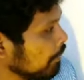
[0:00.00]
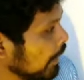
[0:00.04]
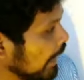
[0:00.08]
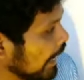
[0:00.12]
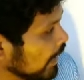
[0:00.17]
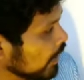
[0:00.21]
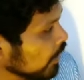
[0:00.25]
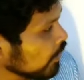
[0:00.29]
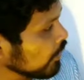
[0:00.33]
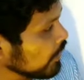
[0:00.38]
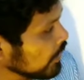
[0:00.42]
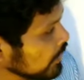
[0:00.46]

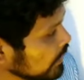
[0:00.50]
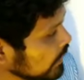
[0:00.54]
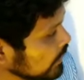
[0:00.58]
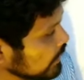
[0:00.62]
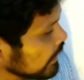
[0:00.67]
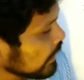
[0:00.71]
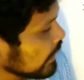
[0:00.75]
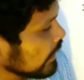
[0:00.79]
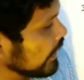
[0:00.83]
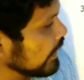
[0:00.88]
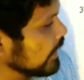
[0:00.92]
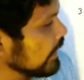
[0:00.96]
ভাগ করে
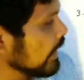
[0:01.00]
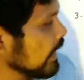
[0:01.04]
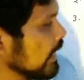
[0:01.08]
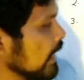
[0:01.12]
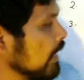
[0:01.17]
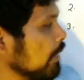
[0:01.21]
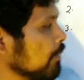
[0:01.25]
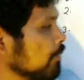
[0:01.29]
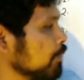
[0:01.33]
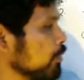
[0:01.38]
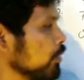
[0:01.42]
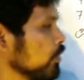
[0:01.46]
দিতে গিয়ে
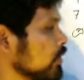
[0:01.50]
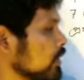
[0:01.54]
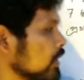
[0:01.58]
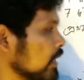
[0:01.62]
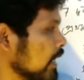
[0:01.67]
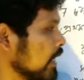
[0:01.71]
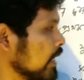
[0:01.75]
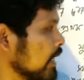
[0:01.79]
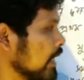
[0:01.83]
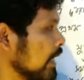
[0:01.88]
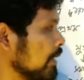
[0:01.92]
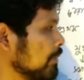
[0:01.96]
দেখলাম
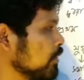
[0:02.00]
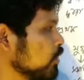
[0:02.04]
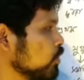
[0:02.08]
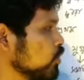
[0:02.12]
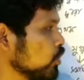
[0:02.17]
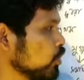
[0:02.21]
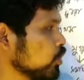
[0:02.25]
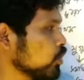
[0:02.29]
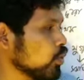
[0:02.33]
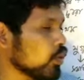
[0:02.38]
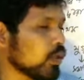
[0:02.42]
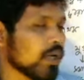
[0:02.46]
প্রত্যেককে আমি
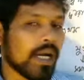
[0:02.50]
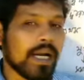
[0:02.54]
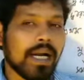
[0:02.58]
চোদ্দ